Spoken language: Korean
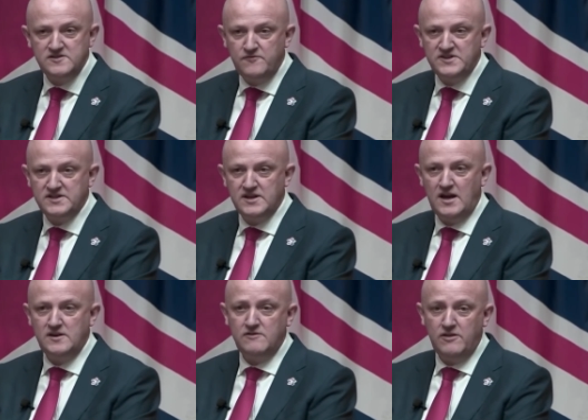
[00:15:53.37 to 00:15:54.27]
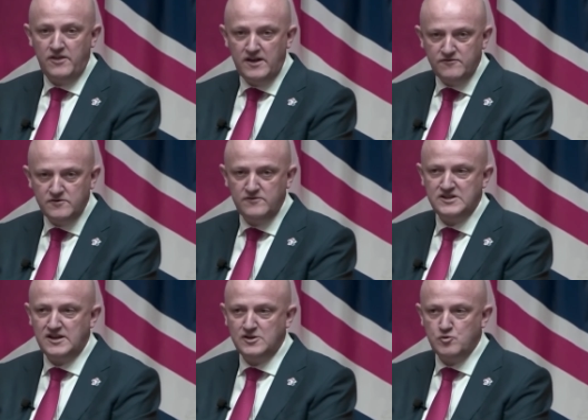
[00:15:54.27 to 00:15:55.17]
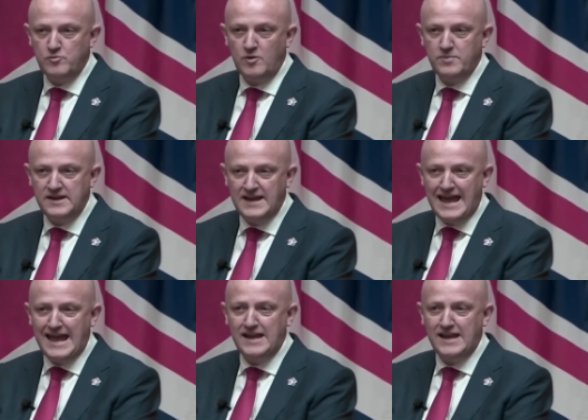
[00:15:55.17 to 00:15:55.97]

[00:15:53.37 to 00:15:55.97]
먼저 미국 연방수사국 FBI의